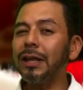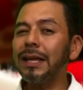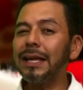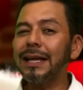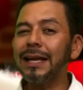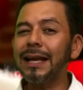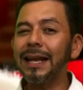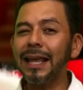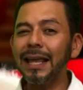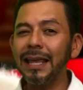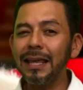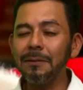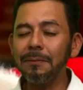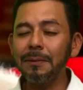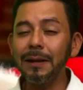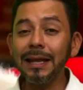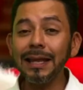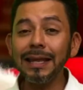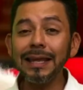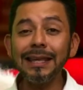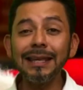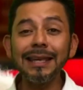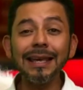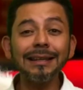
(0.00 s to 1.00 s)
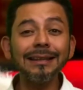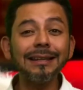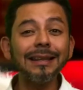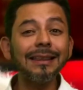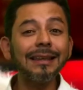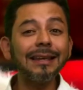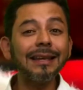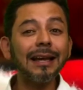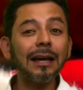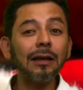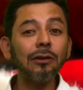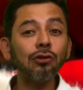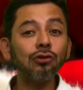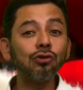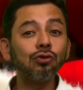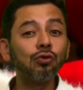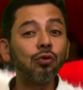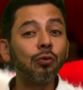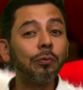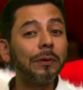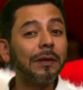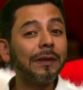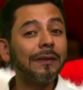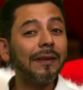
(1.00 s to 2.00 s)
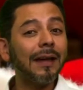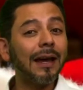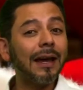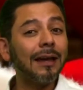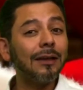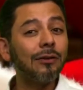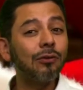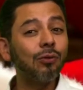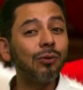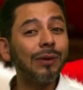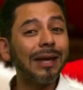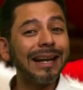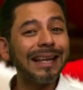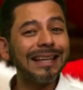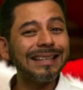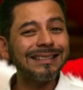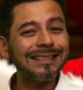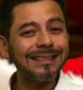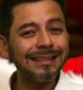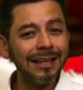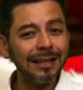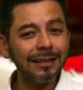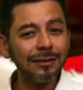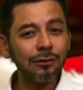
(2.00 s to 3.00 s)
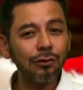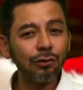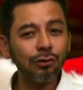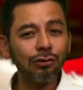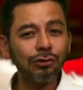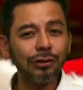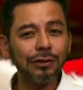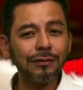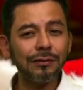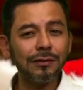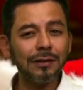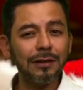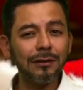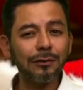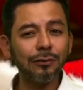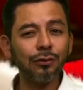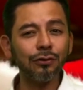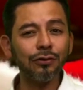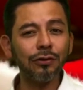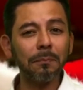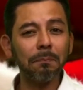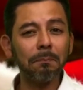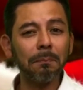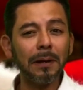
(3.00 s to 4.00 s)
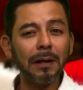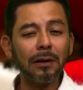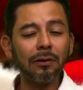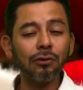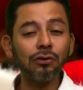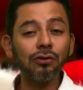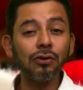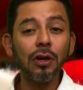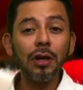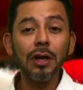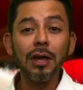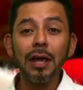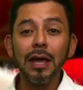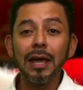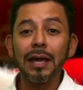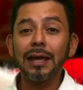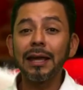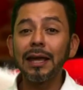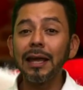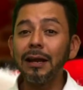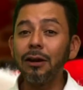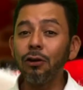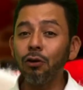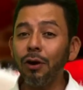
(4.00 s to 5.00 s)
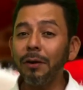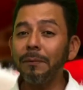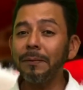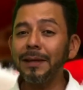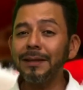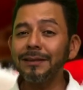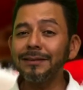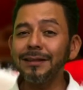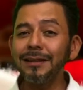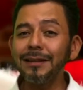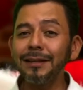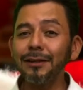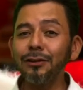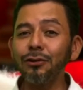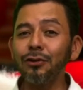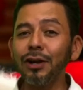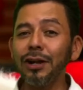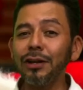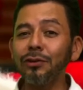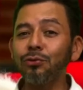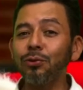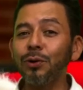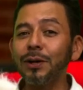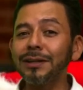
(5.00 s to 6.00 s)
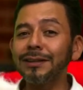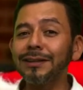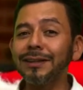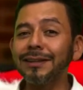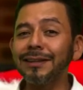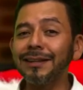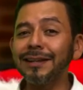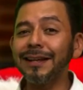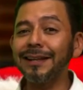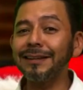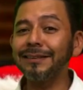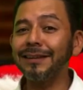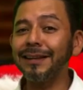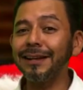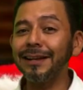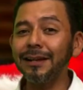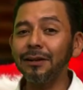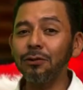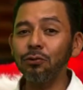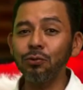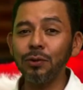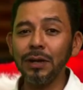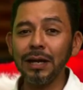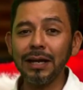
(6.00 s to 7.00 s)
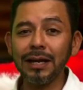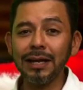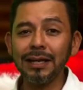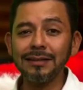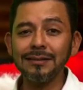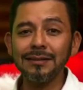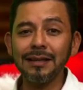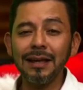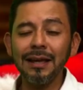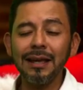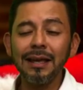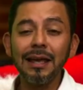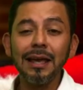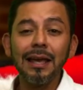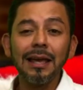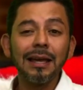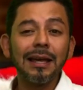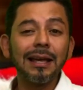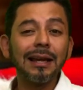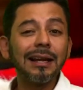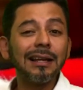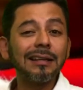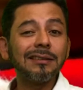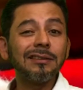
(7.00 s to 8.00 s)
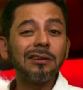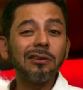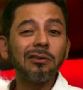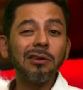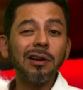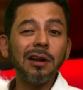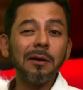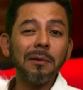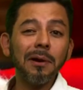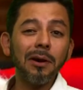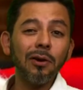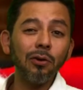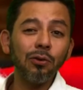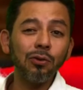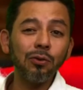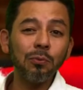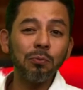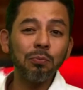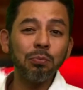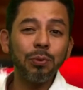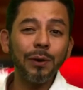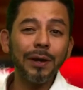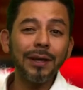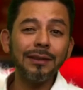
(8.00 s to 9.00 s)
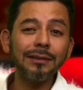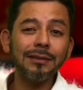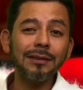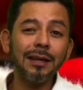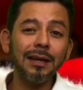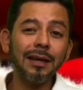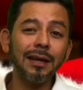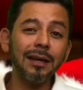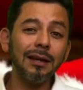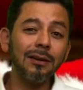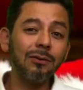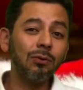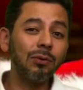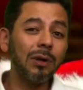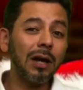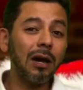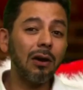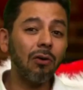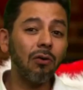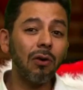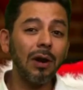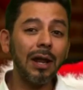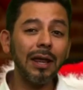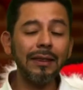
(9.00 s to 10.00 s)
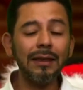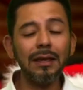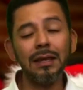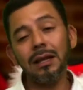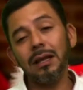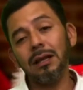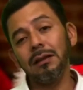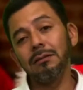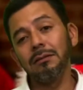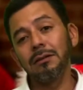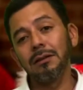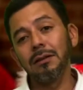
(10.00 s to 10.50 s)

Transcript: increíble y que han dedicado su vida a ayudar a cientos y cientos de perros que no habían tenido la suerte de nacer en una casa, que nacieron abajo de un puente, en una coladera.